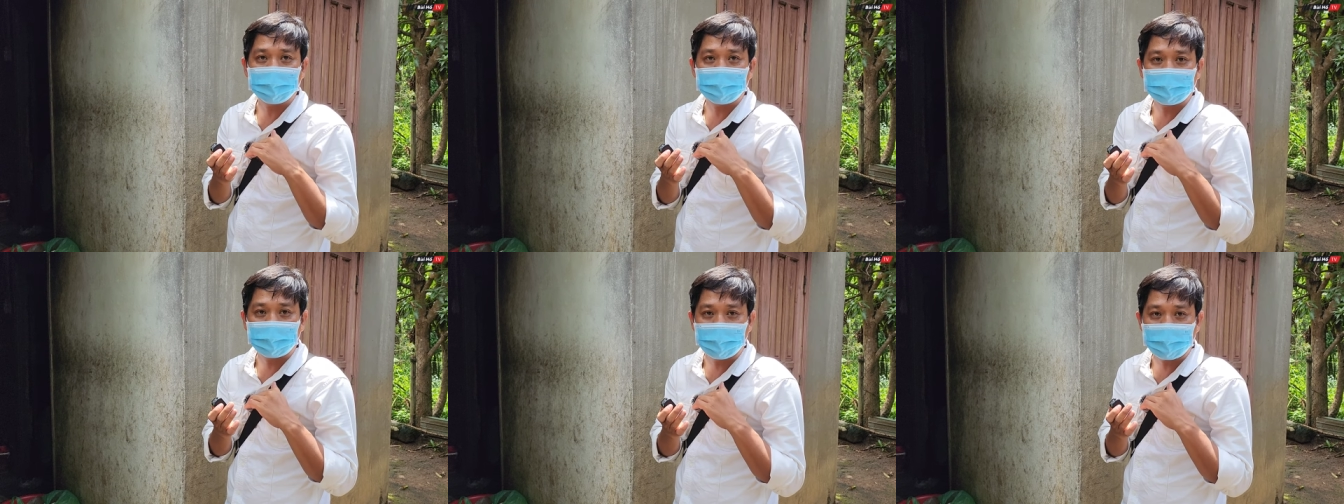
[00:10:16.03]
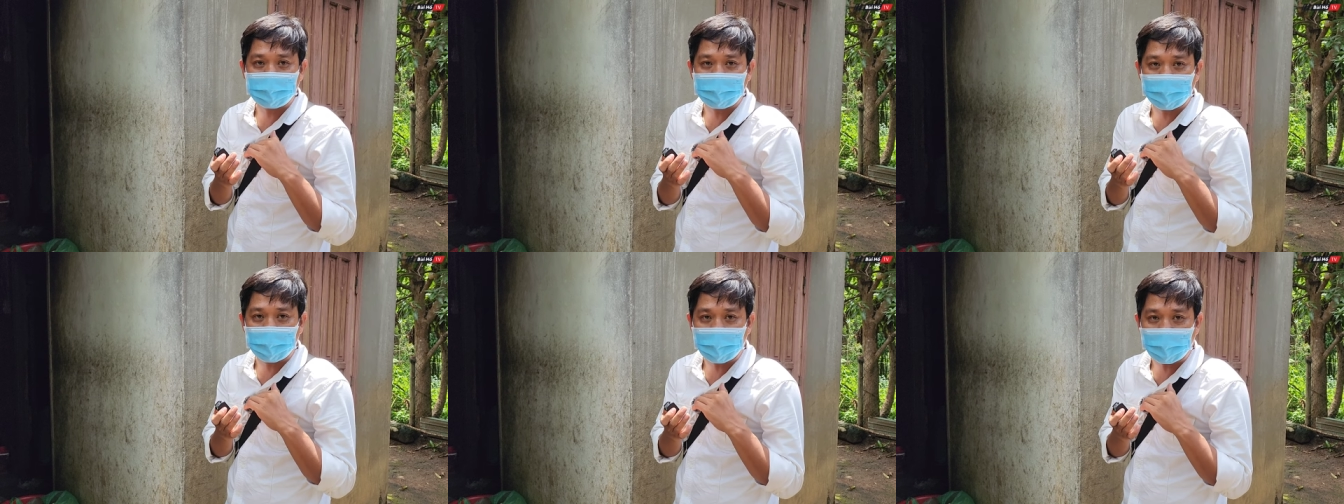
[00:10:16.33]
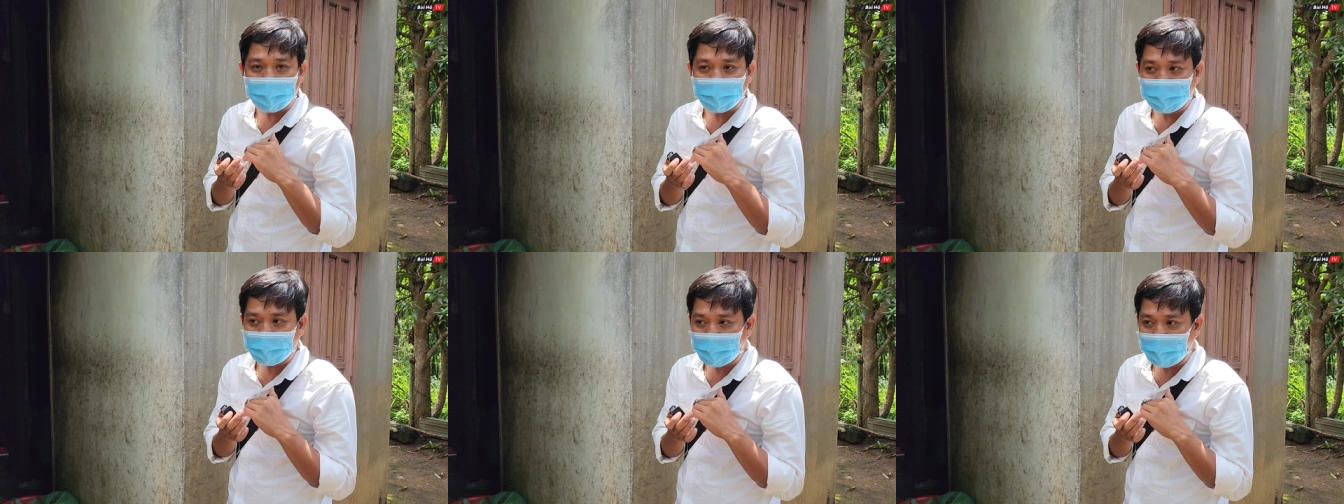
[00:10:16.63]
kể cả
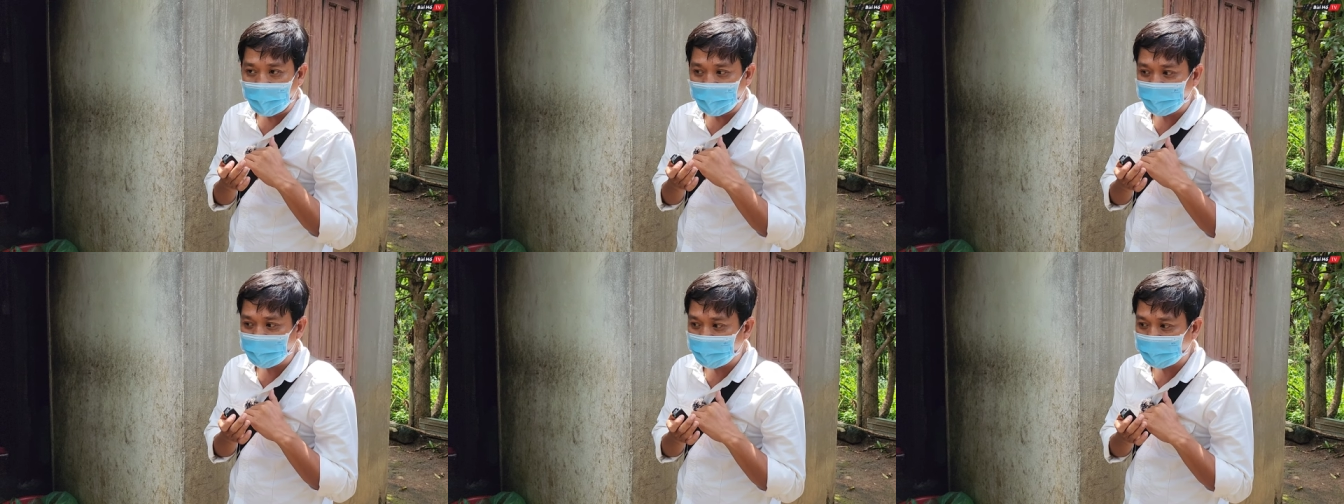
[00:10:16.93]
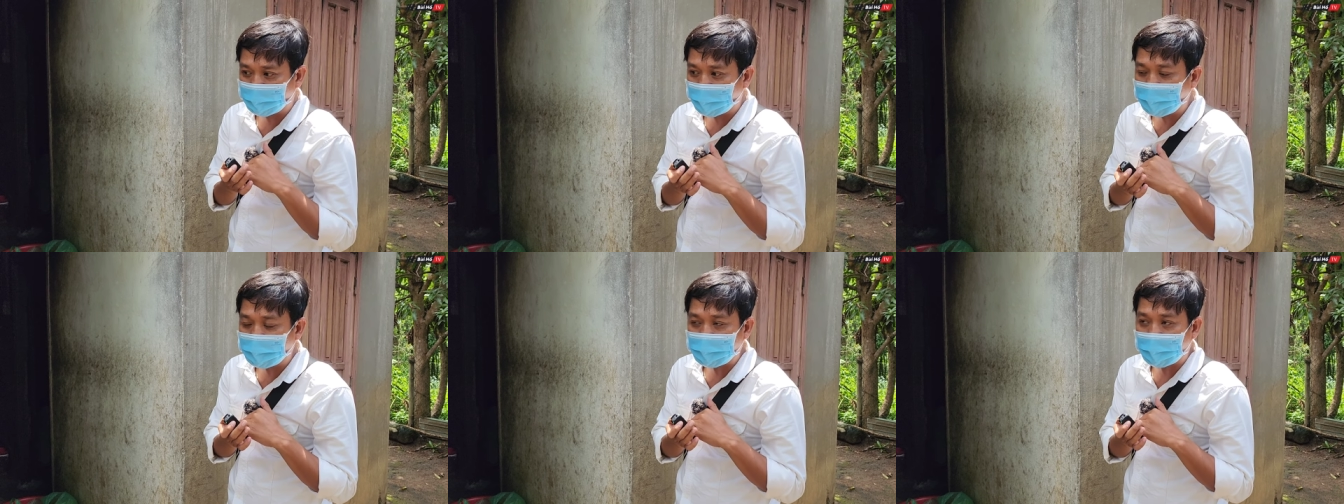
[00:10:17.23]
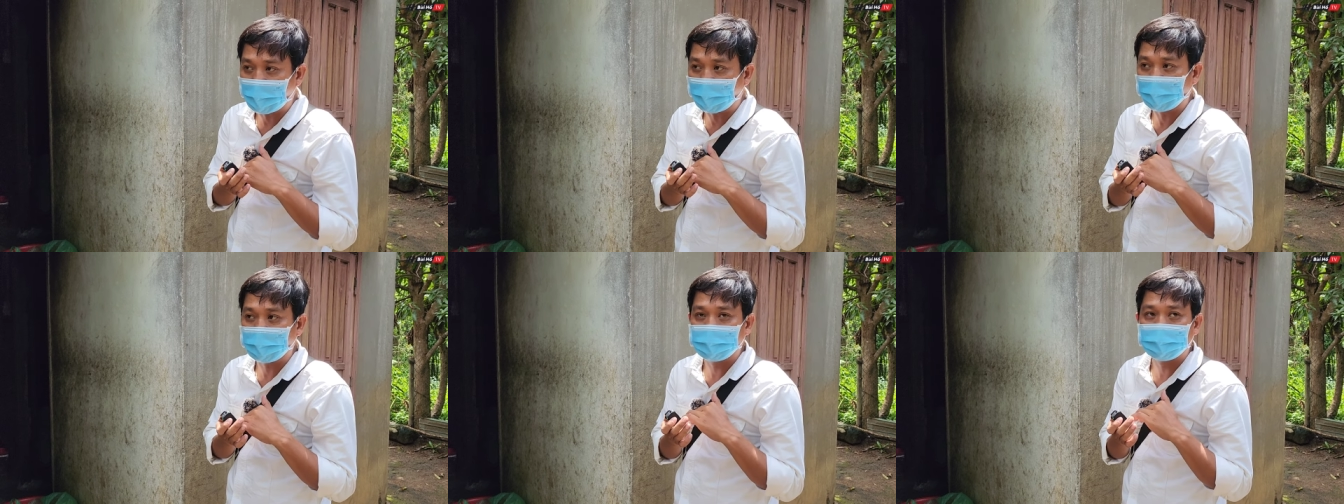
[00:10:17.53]
hành hạ về tinh
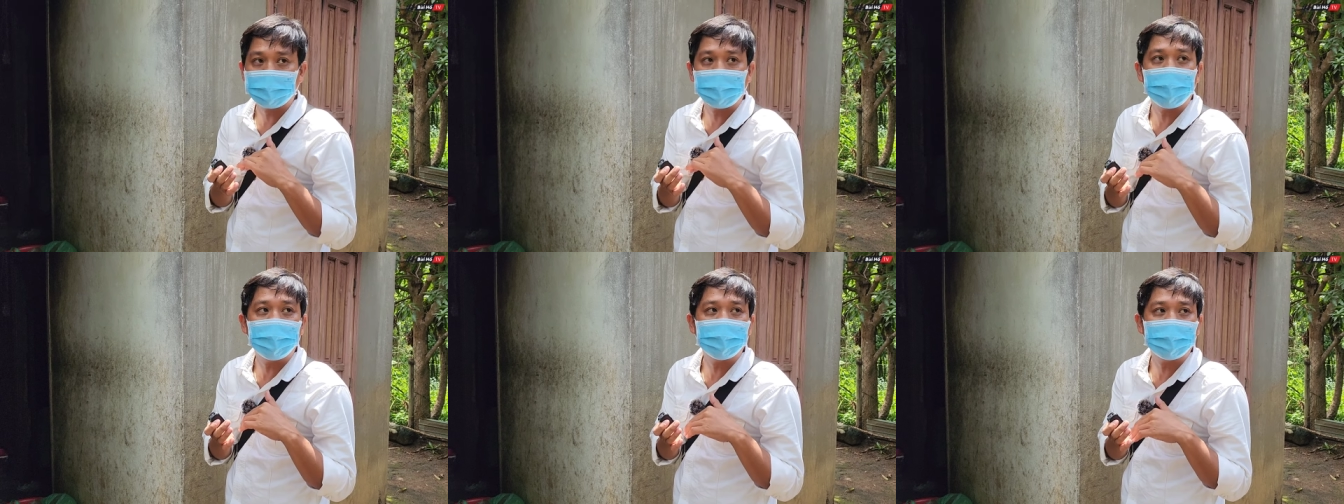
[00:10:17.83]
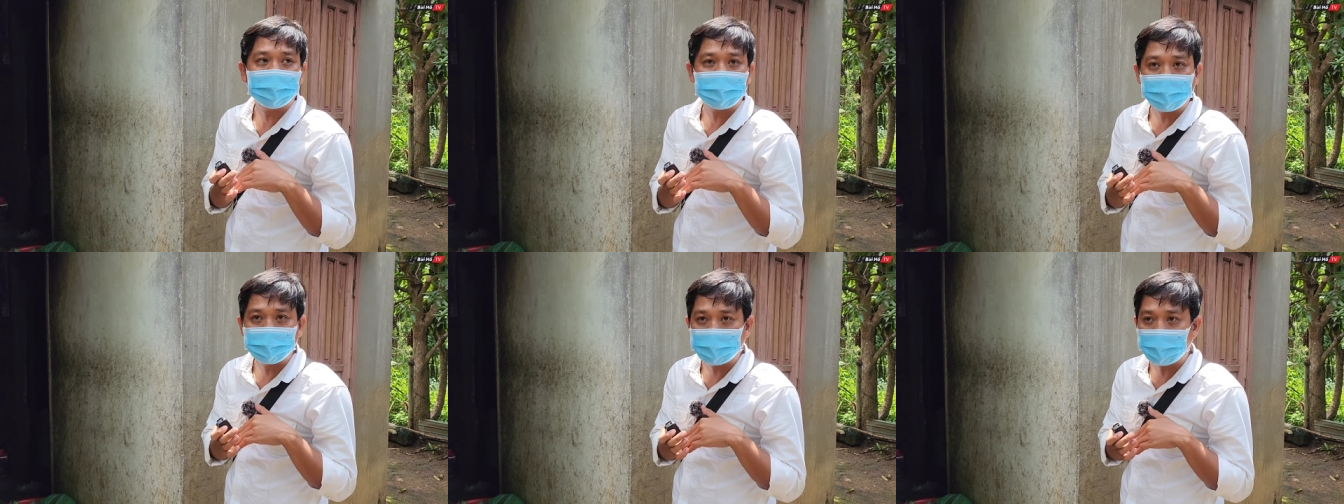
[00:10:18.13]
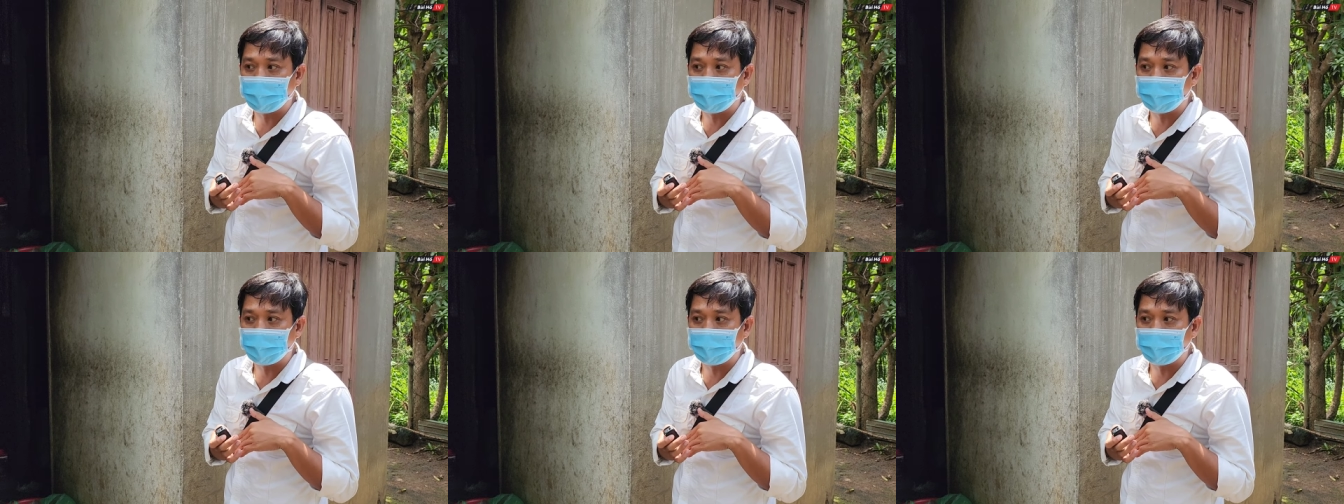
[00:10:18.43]
thần tối thì không